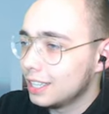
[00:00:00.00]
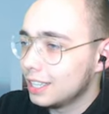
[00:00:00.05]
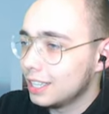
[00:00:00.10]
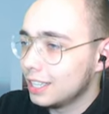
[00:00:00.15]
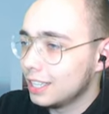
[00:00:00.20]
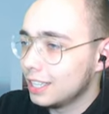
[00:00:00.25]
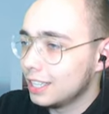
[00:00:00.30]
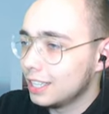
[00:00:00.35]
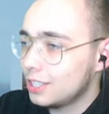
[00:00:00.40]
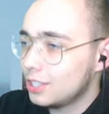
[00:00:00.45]

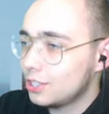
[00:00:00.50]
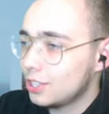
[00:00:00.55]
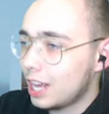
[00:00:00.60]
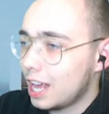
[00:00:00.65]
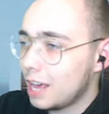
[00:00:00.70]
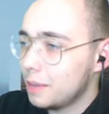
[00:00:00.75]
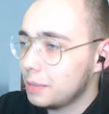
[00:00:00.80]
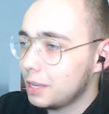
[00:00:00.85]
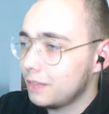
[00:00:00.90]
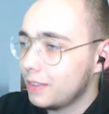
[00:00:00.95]
Yy, e,
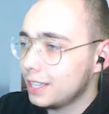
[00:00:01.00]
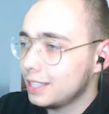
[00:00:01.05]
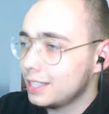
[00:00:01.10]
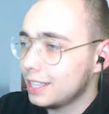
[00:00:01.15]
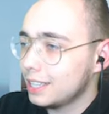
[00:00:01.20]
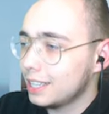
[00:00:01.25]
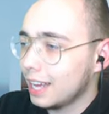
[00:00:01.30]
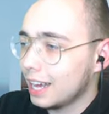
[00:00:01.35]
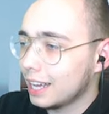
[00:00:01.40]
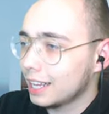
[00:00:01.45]
strzelałem mniej
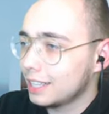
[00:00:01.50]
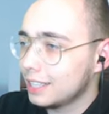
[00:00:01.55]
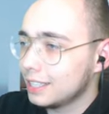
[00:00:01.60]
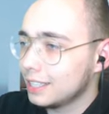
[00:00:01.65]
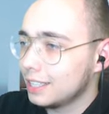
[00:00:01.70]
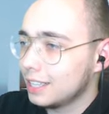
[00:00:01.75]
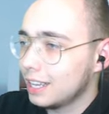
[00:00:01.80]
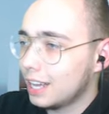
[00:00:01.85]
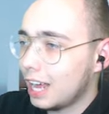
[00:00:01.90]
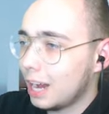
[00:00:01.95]
więcej tak.
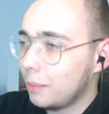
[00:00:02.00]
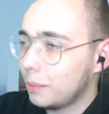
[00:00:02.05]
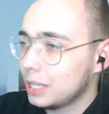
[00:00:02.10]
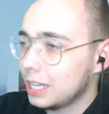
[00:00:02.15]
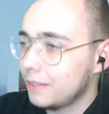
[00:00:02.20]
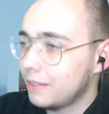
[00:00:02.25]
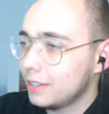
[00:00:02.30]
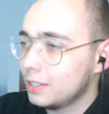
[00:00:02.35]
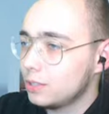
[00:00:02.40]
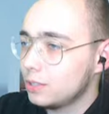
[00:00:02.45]
Albo
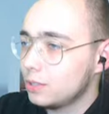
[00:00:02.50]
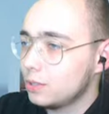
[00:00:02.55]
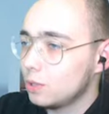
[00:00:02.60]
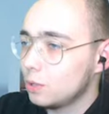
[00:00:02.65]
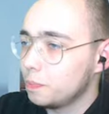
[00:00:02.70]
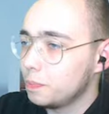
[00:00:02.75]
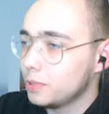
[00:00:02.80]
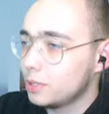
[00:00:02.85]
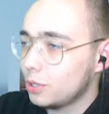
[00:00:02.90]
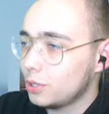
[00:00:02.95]
nawet
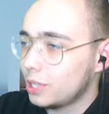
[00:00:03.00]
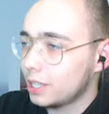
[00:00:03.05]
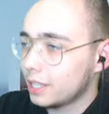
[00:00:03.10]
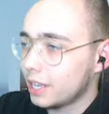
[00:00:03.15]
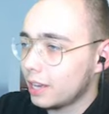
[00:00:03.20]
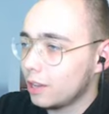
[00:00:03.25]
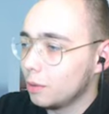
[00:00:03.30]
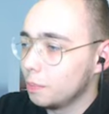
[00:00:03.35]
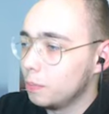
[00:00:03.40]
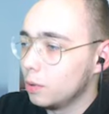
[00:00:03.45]
zróbmy coś
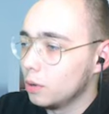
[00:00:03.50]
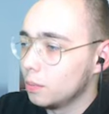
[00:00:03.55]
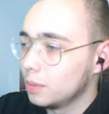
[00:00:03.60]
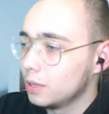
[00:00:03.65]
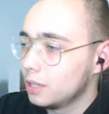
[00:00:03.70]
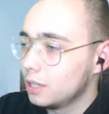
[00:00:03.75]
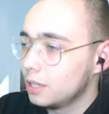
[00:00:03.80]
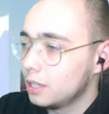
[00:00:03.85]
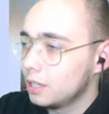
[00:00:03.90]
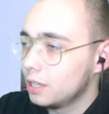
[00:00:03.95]
takiego. Bum!
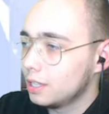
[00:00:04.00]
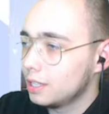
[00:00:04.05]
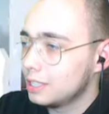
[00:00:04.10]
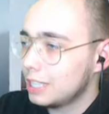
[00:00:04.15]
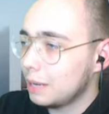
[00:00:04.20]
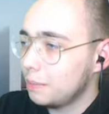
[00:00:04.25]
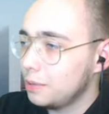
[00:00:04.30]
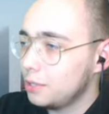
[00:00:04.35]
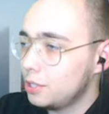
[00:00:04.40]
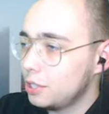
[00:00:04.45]

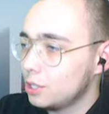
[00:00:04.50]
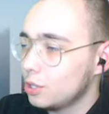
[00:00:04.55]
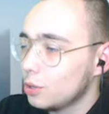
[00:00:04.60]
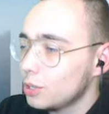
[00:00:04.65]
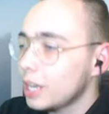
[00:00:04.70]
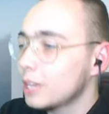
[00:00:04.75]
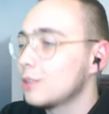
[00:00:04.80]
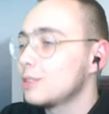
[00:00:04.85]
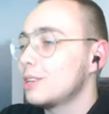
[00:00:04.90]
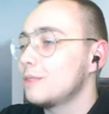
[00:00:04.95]
Zabić ich. No
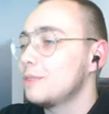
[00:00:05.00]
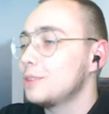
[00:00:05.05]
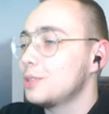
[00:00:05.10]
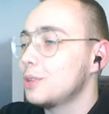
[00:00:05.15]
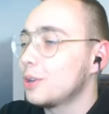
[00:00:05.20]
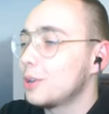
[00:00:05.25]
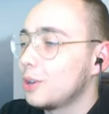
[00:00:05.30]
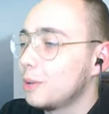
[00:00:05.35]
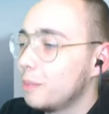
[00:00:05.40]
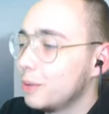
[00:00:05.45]
nie, no za
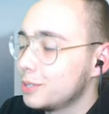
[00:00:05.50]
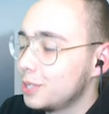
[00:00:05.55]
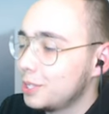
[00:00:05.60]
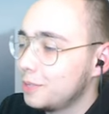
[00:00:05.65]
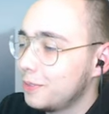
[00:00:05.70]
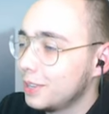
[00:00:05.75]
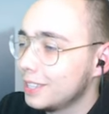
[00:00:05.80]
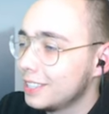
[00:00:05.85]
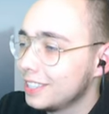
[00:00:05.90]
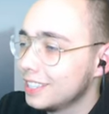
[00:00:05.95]
wysoko, Boże
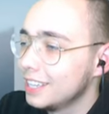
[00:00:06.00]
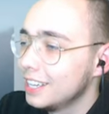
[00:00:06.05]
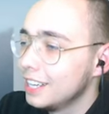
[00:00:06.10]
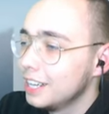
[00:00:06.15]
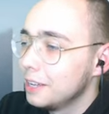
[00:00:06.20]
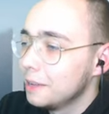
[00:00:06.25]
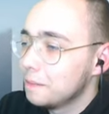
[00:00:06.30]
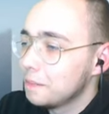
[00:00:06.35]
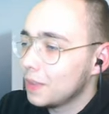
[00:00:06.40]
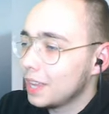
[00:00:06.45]
Święty.
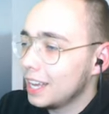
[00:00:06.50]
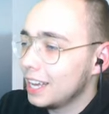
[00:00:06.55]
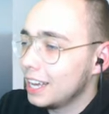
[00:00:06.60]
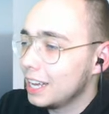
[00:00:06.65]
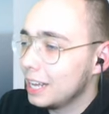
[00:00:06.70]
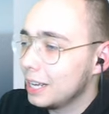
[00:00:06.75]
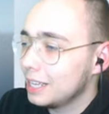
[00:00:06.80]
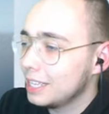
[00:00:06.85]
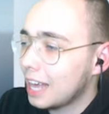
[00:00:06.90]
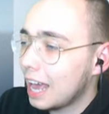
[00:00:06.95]

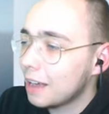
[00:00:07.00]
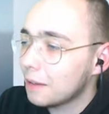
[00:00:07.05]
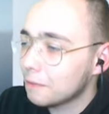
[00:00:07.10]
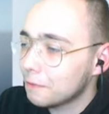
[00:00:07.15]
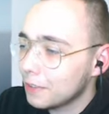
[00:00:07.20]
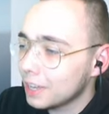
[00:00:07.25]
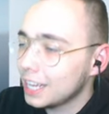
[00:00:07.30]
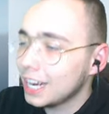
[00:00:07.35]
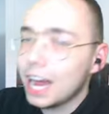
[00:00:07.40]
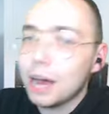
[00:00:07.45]
E, jak
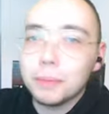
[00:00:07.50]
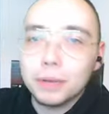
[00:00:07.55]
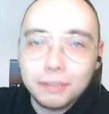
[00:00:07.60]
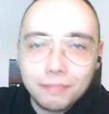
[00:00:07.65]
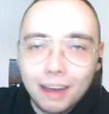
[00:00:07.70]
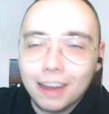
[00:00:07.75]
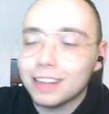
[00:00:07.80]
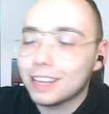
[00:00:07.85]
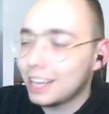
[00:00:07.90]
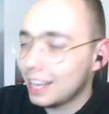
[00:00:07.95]
wygramy
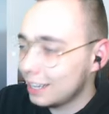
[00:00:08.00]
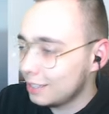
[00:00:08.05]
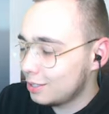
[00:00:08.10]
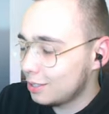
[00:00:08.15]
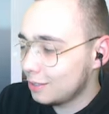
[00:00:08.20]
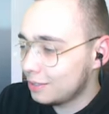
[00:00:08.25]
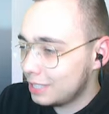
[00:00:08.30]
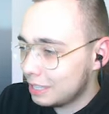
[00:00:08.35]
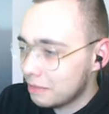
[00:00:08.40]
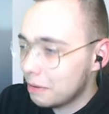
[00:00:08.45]
walkę,
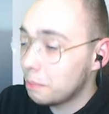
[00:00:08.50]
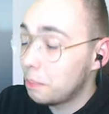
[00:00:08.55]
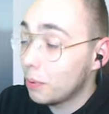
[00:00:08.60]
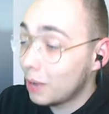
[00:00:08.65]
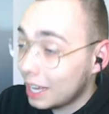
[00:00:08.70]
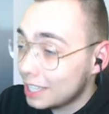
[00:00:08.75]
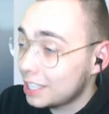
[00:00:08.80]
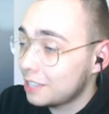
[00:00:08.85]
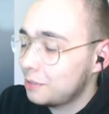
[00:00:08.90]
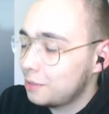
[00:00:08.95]
co chcę wam
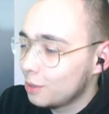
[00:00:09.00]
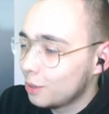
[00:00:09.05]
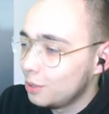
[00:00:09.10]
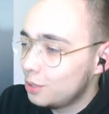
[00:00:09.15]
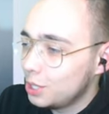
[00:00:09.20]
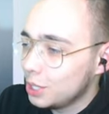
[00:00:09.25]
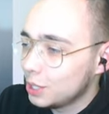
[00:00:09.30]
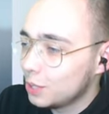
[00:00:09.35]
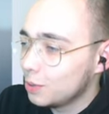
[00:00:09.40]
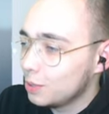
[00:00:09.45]
pokazać w tym
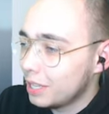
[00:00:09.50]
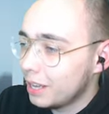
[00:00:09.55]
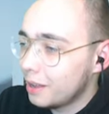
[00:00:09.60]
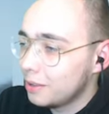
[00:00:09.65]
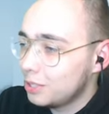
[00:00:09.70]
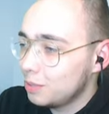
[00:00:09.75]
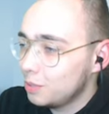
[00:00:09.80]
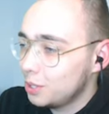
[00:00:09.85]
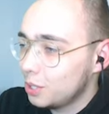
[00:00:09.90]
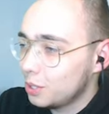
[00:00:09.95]
odcinku, nie wiem
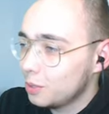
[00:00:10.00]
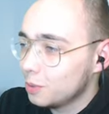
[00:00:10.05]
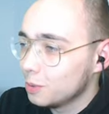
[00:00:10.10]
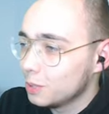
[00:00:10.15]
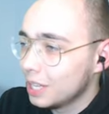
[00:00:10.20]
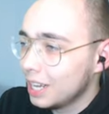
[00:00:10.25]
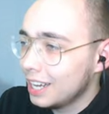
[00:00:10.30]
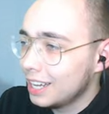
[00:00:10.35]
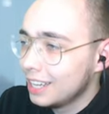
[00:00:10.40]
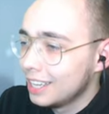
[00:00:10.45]
czy mi się to
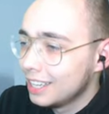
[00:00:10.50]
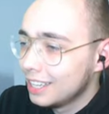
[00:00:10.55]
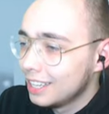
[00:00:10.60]
uda.